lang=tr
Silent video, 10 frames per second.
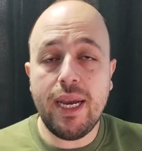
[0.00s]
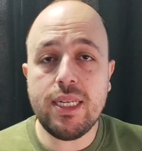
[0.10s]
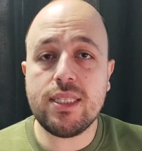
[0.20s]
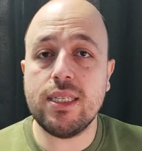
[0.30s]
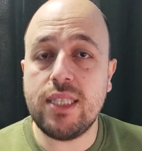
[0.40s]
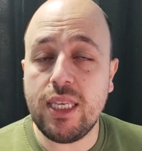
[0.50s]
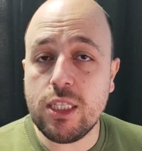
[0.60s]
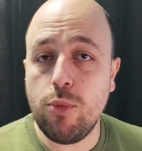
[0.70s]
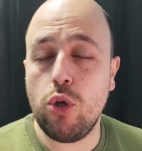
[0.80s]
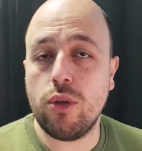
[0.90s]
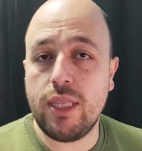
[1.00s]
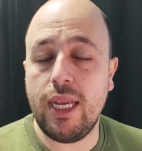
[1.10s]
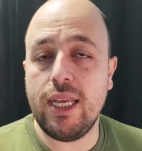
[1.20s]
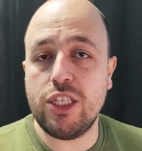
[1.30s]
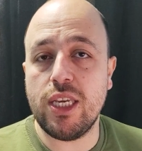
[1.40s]
Binance'da 8 milyon
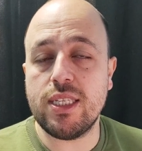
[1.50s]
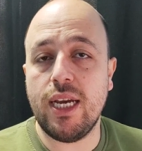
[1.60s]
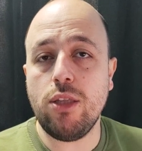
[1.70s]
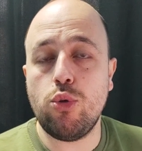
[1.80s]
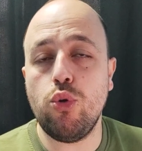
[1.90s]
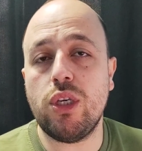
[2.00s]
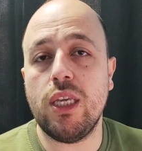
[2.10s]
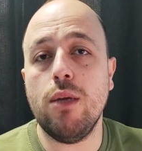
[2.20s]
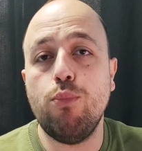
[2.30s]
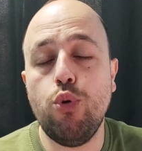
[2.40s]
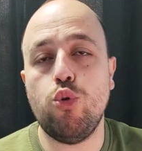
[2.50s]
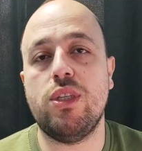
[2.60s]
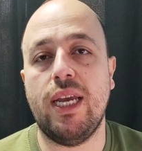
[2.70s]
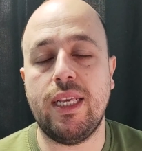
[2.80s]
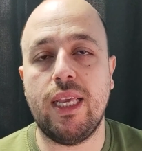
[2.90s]
TL cezayı Türkiye'de bu
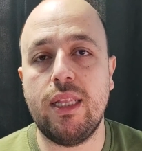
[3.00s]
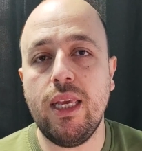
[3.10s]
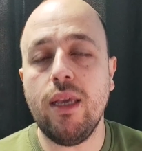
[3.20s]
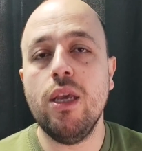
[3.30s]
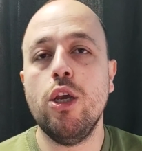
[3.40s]
yüzden yedi.